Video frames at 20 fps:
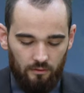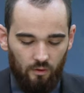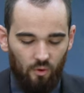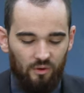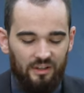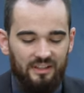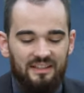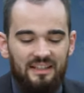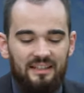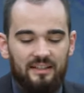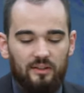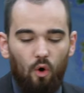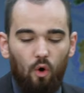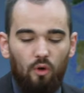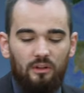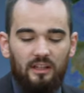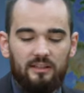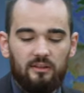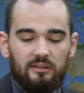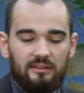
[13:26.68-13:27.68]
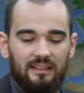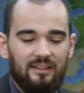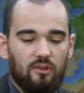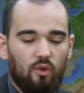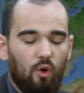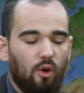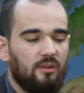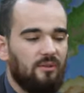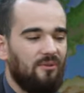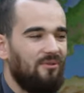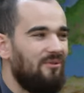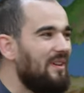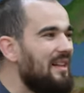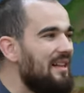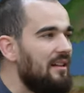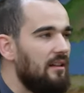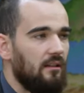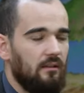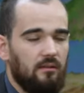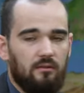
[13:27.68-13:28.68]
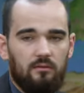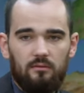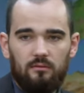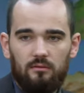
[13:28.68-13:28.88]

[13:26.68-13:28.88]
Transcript: Und es ist nicht so, dass, dass Gott will,